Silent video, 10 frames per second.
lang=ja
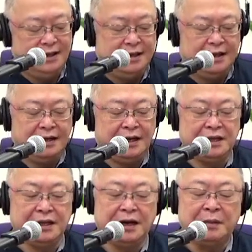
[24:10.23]
彼
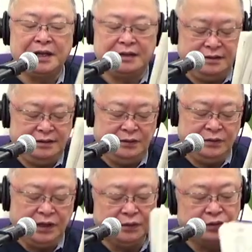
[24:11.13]
にあまりいろん
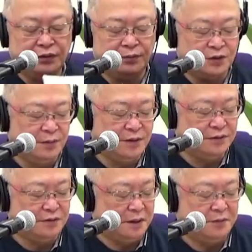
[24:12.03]
なことを求める
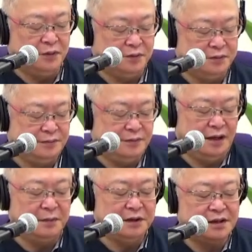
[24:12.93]
のはもう
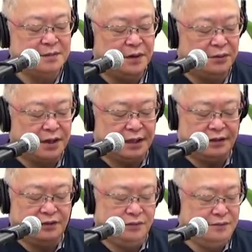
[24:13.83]
やめてしまおうかな
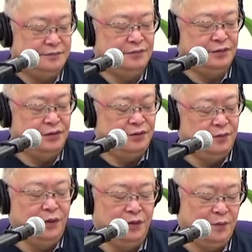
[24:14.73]
と
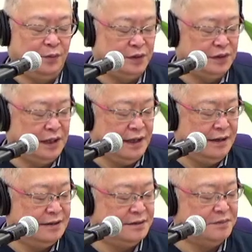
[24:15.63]
も思って
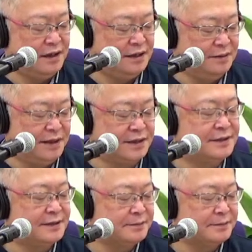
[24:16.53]
しまいます。